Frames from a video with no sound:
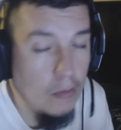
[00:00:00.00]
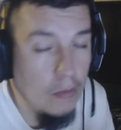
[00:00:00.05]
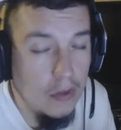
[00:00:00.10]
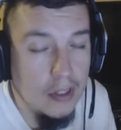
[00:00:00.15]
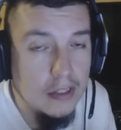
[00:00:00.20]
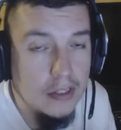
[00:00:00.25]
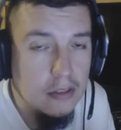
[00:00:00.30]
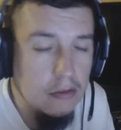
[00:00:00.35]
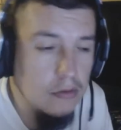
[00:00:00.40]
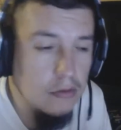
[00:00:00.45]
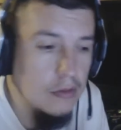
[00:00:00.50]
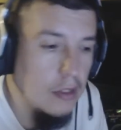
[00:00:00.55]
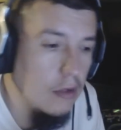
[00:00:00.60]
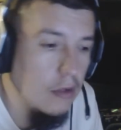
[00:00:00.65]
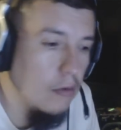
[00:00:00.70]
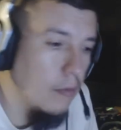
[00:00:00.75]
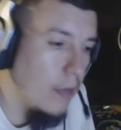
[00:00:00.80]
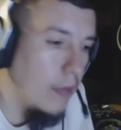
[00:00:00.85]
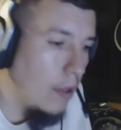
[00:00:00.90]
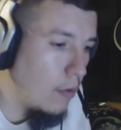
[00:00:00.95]
de mis molestias,
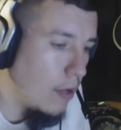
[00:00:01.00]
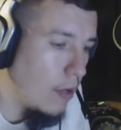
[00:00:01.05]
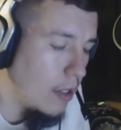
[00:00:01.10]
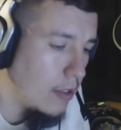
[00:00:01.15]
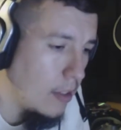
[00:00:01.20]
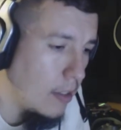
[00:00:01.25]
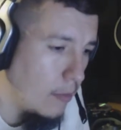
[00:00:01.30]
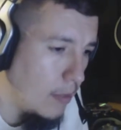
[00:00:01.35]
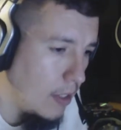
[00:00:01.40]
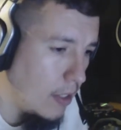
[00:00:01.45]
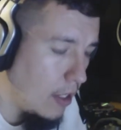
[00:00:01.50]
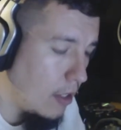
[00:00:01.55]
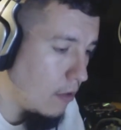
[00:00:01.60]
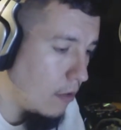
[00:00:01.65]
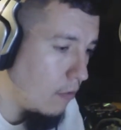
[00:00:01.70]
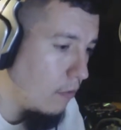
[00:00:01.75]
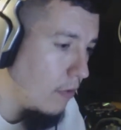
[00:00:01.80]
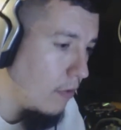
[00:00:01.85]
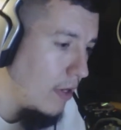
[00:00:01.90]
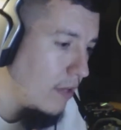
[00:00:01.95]
ustedes lo vieron al terminar la
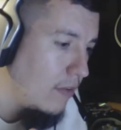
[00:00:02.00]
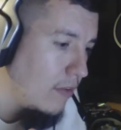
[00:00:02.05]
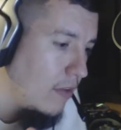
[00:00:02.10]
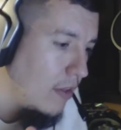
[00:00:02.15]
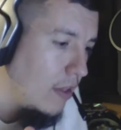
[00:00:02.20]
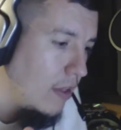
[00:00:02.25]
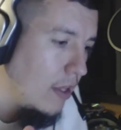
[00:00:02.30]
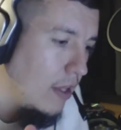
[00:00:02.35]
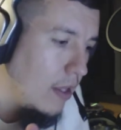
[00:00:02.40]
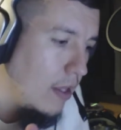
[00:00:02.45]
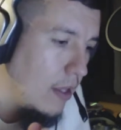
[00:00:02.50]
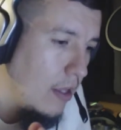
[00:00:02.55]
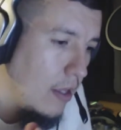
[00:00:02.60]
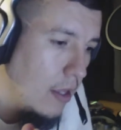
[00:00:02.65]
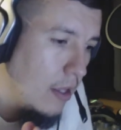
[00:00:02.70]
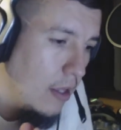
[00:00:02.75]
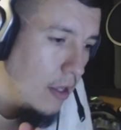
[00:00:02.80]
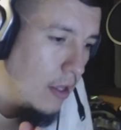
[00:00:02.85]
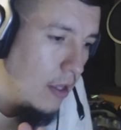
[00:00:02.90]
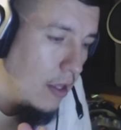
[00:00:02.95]
conferencia de,
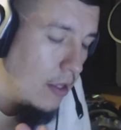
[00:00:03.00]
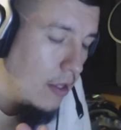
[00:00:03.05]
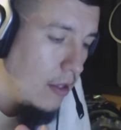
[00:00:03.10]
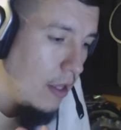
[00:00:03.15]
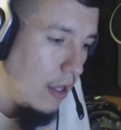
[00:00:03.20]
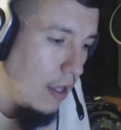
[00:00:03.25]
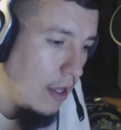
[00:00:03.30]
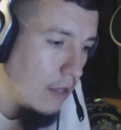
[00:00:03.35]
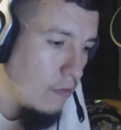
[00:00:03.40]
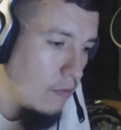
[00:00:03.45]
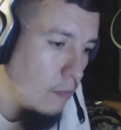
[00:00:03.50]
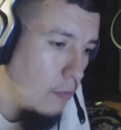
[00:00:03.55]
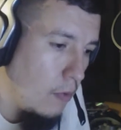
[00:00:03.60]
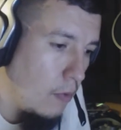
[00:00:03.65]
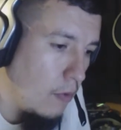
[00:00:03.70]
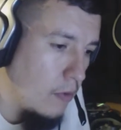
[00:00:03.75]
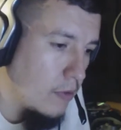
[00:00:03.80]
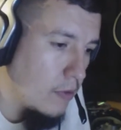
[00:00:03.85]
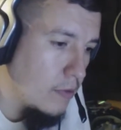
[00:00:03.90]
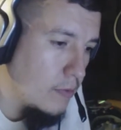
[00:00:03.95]
de
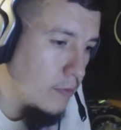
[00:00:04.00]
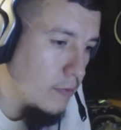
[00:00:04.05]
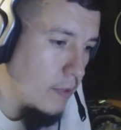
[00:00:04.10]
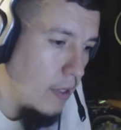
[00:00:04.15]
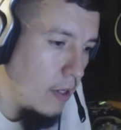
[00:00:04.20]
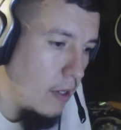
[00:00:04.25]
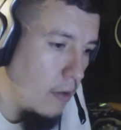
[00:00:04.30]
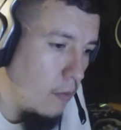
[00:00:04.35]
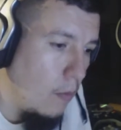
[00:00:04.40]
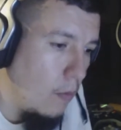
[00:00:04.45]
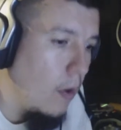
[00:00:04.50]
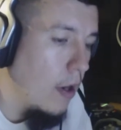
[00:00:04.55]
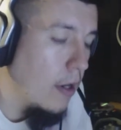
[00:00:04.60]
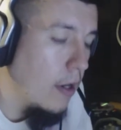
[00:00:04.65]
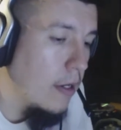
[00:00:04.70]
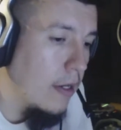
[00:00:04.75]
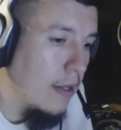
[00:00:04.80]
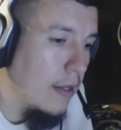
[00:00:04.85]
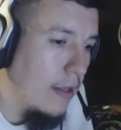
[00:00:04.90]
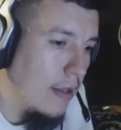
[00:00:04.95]
Xbox eh,
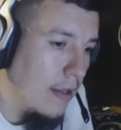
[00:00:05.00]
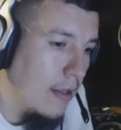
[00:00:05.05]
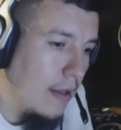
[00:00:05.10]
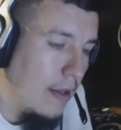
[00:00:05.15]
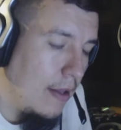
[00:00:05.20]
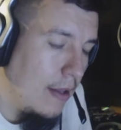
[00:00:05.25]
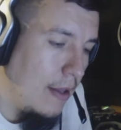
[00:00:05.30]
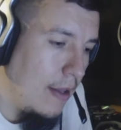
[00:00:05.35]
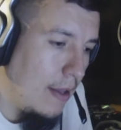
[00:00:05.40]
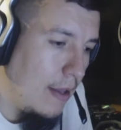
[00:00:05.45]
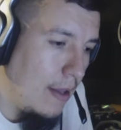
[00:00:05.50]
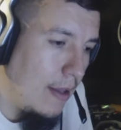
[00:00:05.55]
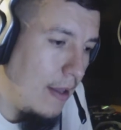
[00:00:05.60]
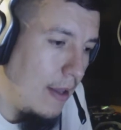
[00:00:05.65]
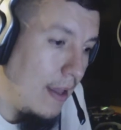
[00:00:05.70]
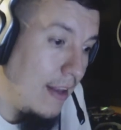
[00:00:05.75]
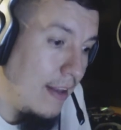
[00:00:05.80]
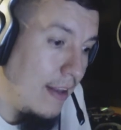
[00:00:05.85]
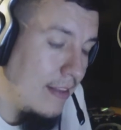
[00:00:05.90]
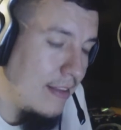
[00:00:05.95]
One, eh,
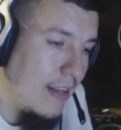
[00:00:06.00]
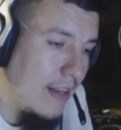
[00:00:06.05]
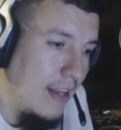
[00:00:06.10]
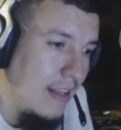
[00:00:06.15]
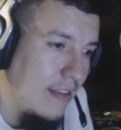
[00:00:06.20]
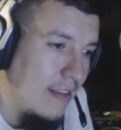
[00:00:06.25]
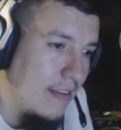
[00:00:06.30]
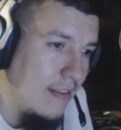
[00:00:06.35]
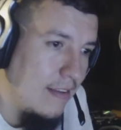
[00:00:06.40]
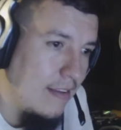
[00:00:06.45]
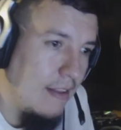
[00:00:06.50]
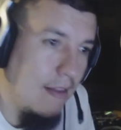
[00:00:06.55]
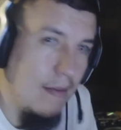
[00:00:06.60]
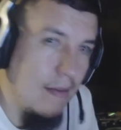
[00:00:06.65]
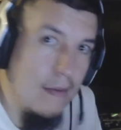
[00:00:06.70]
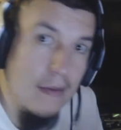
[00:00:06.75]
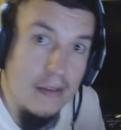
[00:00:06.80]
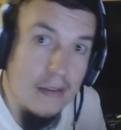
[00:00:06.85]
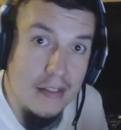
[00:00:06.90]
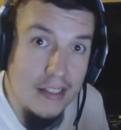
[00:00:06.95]
en E3,
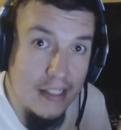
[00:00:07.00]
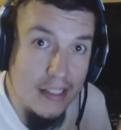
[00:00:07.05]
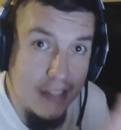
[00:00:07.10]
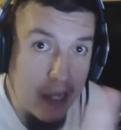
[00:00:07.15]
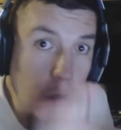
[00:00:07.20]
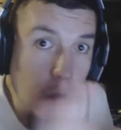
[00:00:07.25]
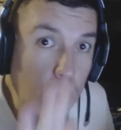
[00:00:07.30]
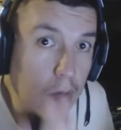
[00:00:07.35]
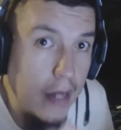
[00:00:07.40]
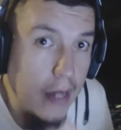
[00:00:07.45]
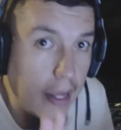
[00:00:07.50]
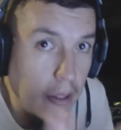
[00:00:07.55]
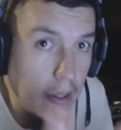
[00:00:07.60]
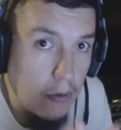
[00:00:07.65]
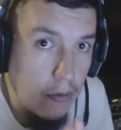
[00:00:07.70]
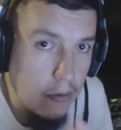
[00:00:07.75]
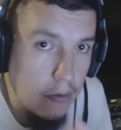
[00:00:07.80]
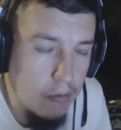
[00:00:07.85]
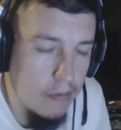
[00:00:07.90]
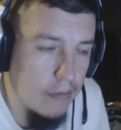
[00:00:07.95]
según
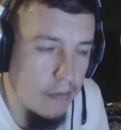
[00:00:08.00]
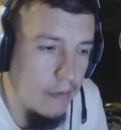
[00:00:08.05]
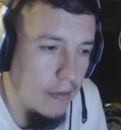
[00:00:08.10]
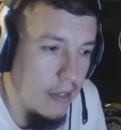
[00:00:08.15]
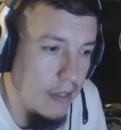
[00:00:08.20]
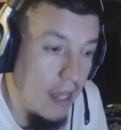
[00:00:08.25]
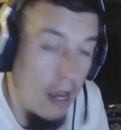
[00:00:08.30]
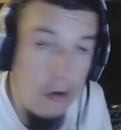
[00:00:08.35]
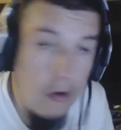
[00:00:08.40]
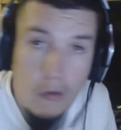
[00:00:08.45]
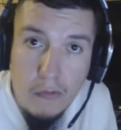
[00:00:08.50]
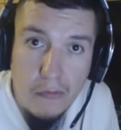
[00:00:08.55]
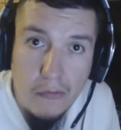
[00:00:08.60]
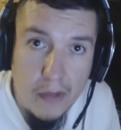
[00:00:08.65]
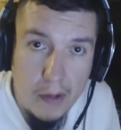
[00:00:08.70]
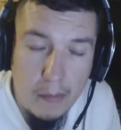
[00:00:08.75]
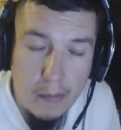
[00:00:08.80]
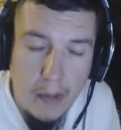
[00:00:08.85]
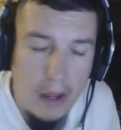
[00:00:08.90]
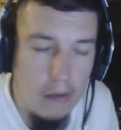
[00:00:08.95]
ellos, ya
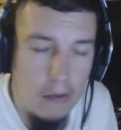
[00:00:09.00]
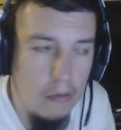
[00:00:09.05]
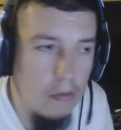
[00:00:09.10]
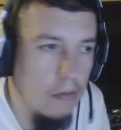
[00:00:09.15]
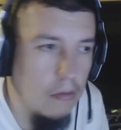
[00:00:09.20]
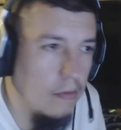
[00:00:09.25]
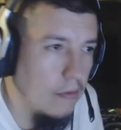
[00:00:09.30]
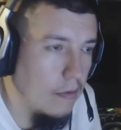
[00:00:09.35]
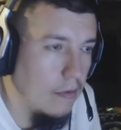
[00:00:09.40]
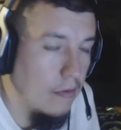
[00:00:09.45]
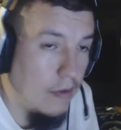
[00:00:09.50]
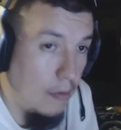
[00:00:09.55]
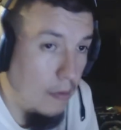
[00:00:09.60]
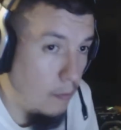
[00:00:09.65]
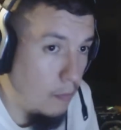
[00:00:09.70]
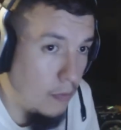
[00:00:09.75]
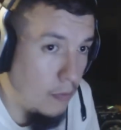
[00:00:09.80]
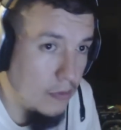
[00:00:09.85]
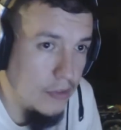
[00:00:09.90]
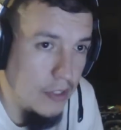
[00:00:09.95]
confirmado
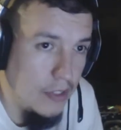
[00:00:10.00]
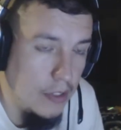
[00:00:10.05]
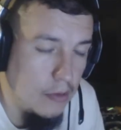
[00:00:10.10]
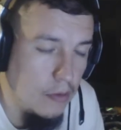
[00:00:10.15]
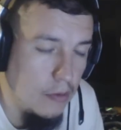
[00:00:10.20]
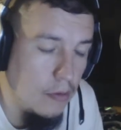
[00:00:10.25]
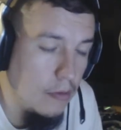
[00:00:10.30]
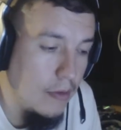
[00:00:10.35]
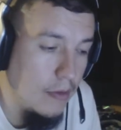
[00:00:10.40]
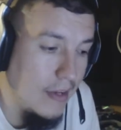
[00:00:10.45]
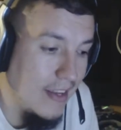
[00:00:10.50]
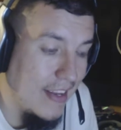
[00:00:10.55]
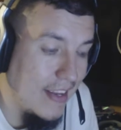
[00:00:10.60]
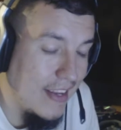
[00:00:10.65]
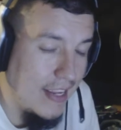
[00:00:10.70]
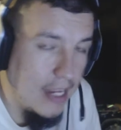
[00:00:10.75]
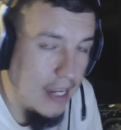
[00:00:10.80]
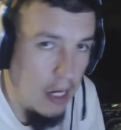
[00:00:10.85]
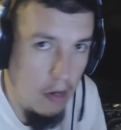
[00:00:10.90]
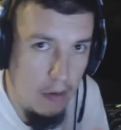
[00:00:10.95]
100%,
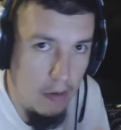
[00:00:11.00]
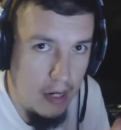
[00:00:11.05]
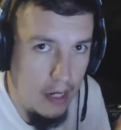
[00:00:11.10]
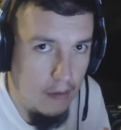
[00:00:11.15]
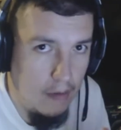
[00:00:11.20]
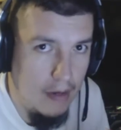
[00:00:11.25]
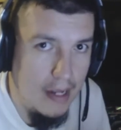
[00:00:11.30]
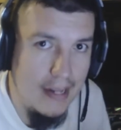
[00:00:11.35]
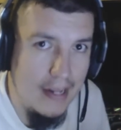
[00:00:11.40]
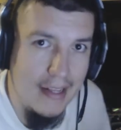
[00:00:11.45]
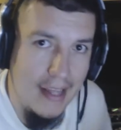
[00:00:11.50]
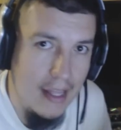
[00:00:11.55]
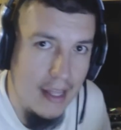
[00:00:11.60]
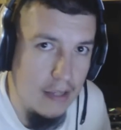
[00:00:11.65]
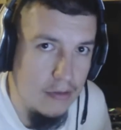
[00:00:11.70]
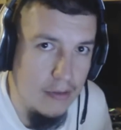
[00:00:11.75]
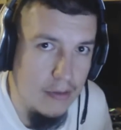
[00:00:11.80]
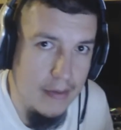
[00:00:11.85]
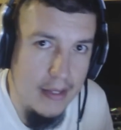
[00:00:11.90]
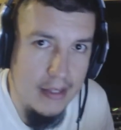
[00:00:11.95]
que no van a hablar
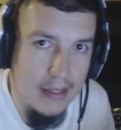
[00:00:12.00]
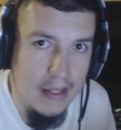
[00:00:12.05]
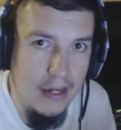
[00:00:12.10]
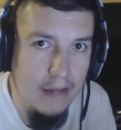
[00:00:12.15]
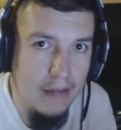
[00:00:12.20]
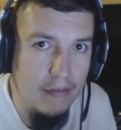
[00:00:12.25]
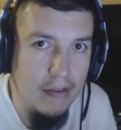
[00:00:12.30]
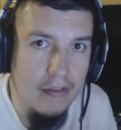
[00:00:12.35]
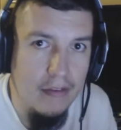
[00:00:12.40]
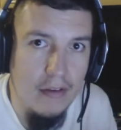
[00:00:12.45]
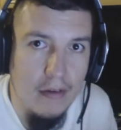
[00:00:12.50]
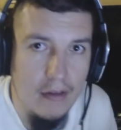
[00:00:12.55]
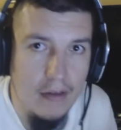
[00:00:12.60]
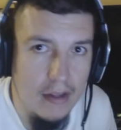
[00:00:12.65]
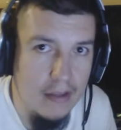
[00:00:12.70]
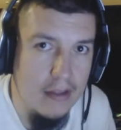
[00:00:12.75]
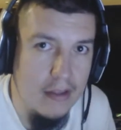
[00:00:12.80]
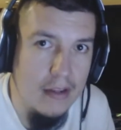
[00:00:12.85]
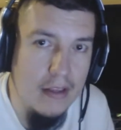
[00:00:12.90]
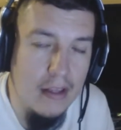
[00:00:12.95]
nada sobre televisión,
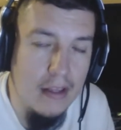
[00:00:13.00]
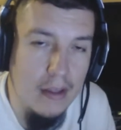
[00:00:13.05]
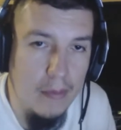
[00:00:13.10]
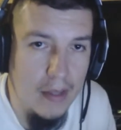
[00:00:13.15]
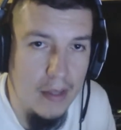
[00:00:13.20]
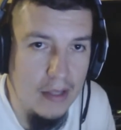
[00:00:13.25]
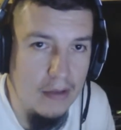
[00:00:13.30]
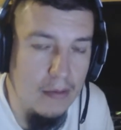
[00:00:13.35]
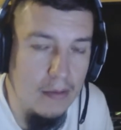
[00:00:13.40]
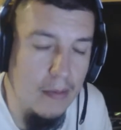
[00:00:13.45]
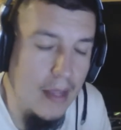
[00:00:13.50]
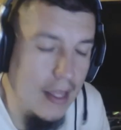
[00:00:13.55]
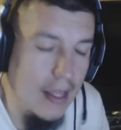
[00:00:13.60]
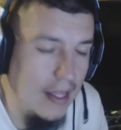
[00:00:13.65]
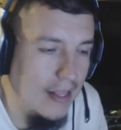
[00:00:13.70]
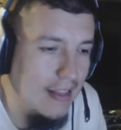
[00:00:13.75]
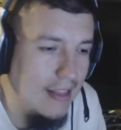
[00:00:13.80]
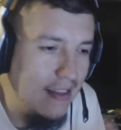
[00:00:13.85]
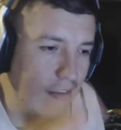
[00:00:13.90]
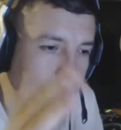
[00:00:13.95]
entretenimiento,
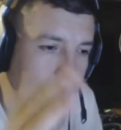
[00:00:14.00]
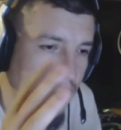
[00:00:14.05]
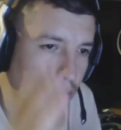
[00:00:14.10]
media.